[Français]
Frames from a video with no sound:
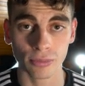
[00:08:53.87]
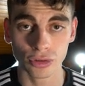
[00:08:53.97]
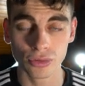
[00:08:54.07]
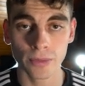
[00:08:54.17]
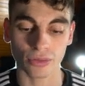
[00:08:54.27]

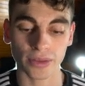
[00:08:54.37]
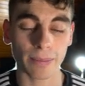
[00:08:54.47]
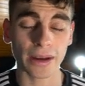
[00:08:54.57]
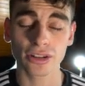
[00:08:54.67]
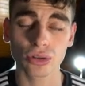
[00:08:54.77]
comme nous, qu'on
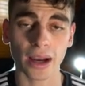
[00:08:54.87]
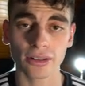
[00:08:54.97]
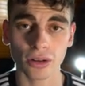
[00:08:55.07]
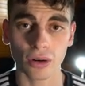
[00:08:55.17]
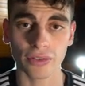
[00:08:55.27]
appelle
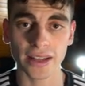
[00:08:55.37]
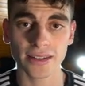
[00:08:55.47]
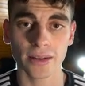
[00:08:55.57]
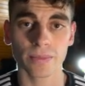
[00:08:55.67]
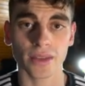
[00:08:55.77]
curateurs en
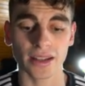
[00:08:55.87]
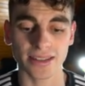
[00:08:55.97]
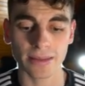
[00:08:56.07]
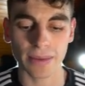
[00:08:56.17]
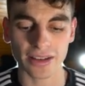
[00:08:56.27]
fait, et
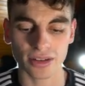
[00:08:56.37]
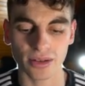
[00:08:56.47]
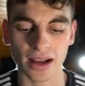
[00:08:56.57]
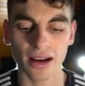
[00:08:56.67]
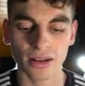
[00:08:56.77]
ces
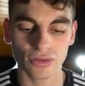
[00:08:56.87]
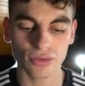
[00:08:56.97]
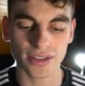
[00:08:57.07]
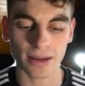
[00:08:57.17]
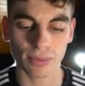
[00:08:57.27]
personnes-là,
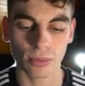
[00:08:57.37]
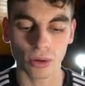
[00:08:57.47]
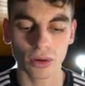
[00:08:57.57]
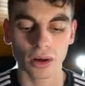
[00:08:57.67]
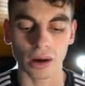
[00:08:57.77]
tout
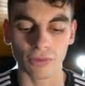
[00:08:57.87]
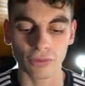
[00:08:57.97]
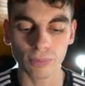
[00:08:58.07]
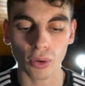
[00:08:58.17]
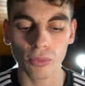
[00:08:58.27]
simplement,
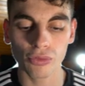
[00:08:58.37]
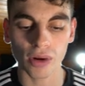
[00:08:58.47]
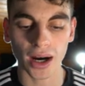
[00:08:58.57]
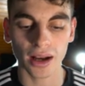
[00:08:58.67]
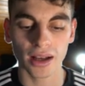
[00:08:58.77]
vont
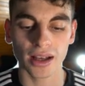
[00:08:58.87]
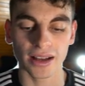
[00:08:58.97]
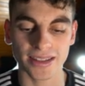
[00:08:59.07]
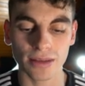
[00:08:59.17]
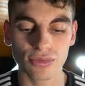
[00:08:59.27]
promouvoir
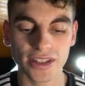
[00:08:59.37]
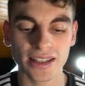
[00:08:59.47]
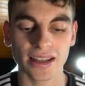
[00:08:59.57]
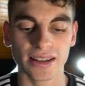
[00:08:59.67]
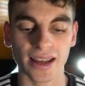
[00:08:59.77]
ces
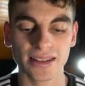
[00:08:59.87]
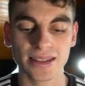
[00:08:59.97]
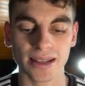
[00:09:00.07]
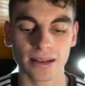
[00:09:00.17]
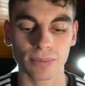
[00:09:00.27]
musiques
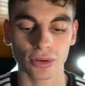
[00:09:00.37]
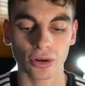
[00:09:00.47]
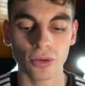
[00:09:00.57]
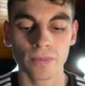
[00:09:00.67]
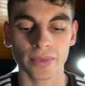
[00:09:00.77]
d'artistes
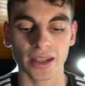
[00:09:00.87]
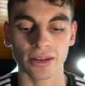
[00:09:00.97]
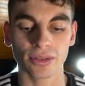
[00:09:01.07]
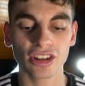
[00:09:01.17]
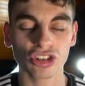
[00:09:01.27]
indépendants,
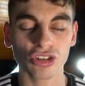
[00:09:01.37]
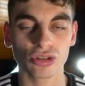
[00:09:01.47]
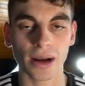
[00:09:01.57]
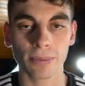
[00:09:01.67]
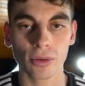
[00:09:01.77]
et en
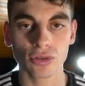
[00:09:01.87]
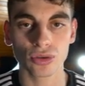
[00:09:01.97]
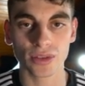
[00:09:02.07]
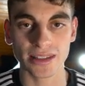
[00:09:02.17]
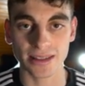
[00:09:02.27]
échange de la
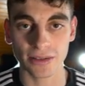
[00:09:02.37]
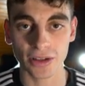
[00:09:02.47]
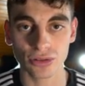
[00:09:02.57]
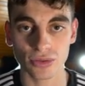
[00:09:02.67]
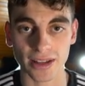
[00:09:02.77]
promotion qu'ils
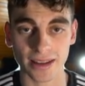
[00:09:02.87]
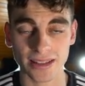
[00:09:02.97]
effectuent aux